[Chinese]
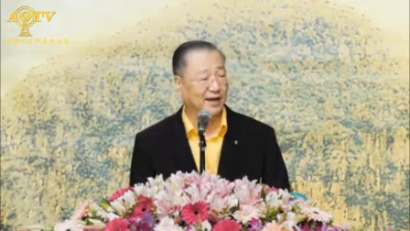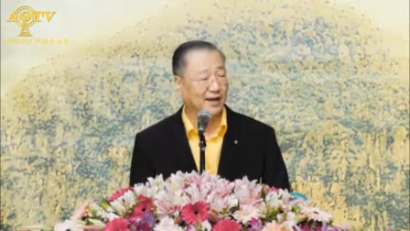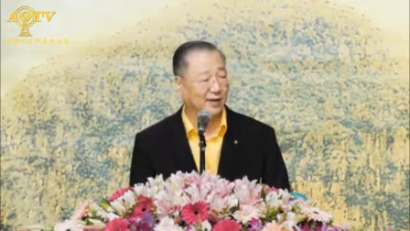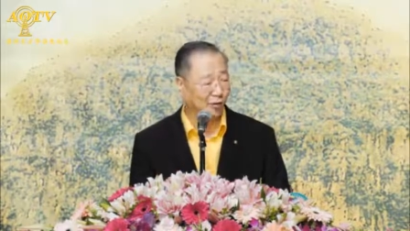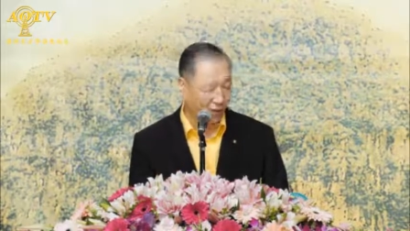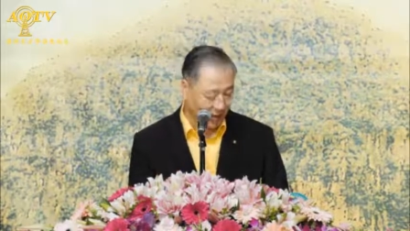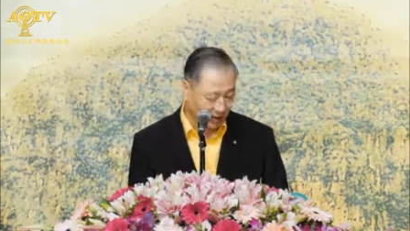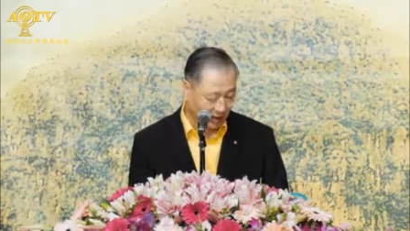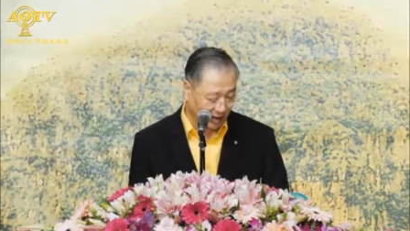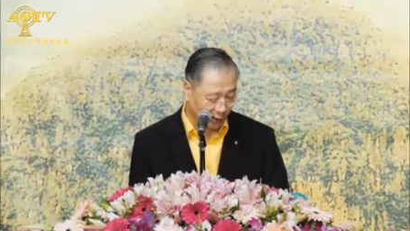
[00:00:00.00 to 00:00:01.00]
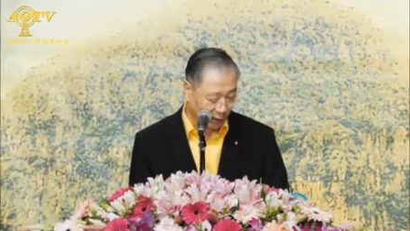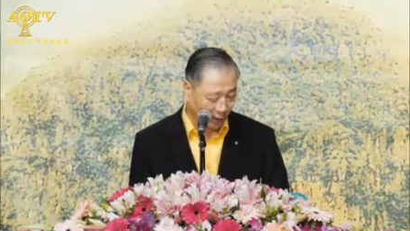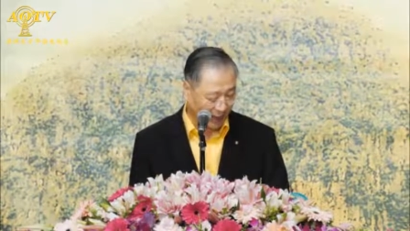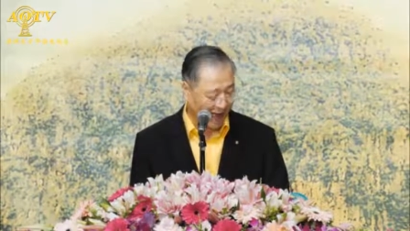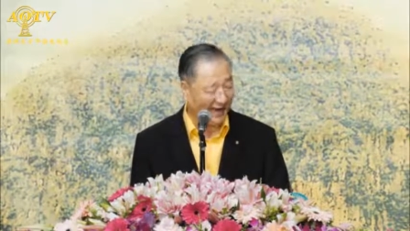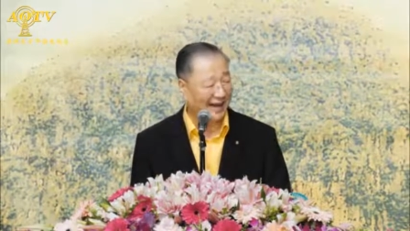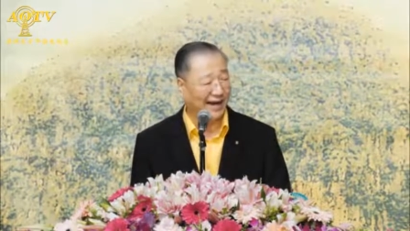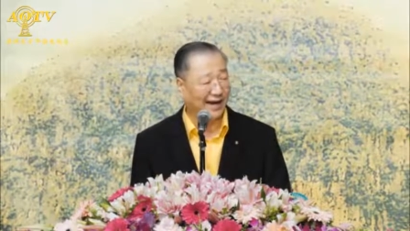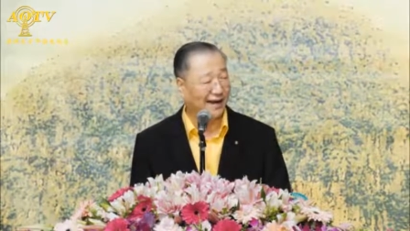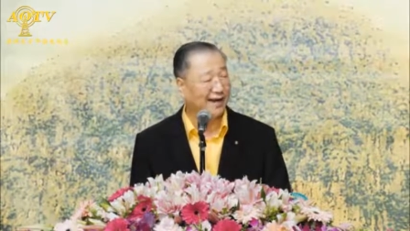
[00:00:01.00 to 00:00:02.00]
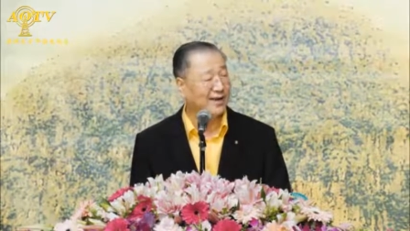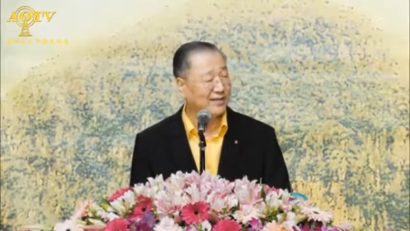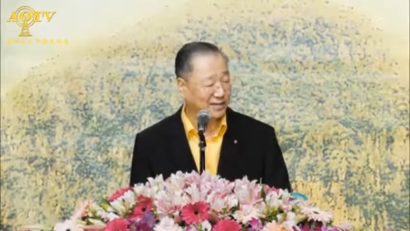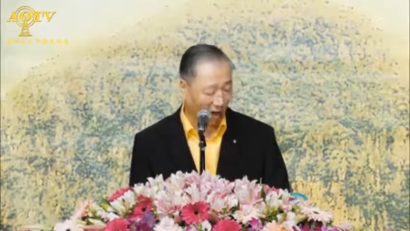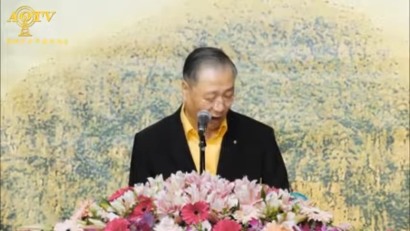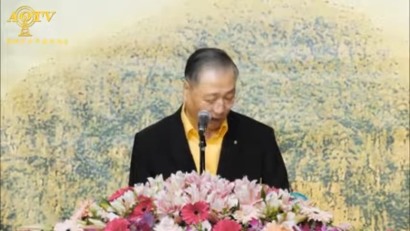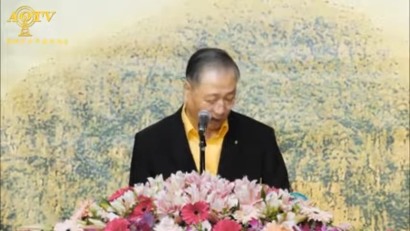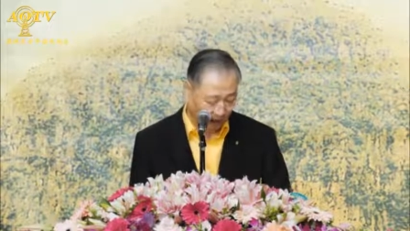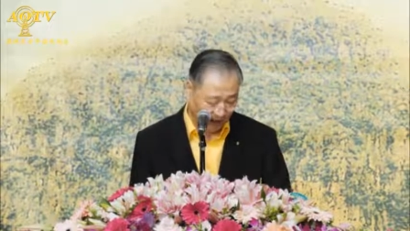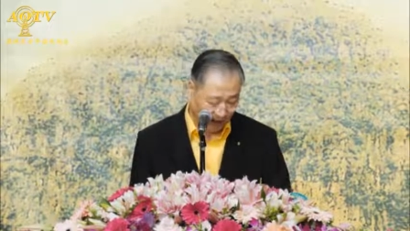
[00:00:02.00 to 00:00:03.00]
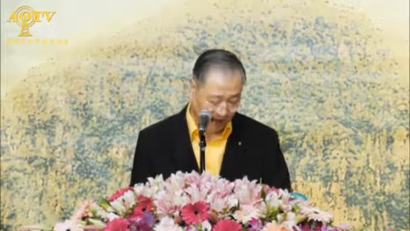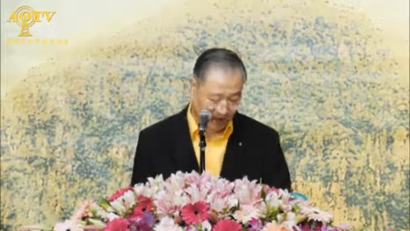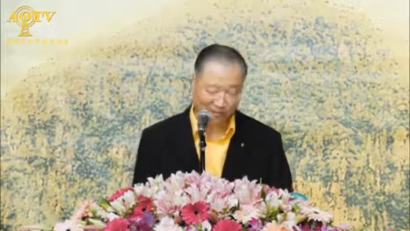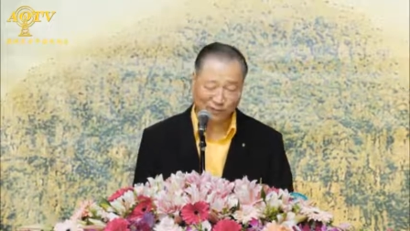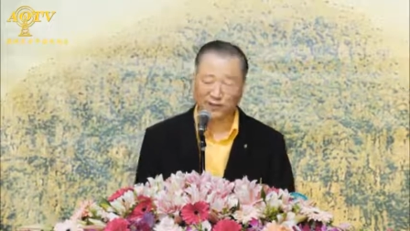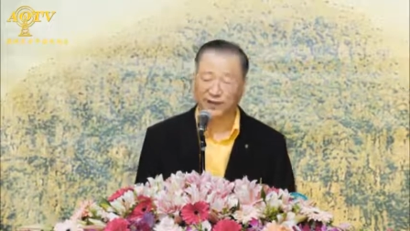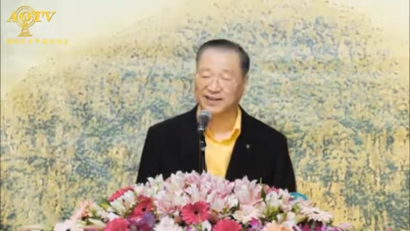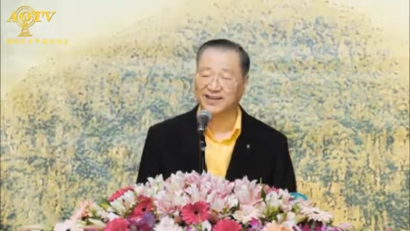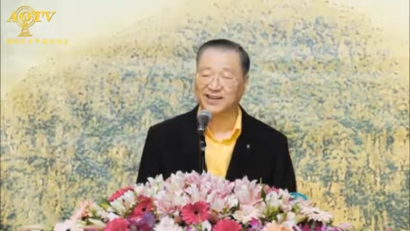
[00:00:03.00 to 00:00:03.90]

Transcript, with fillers: 温柔半两，道理三分。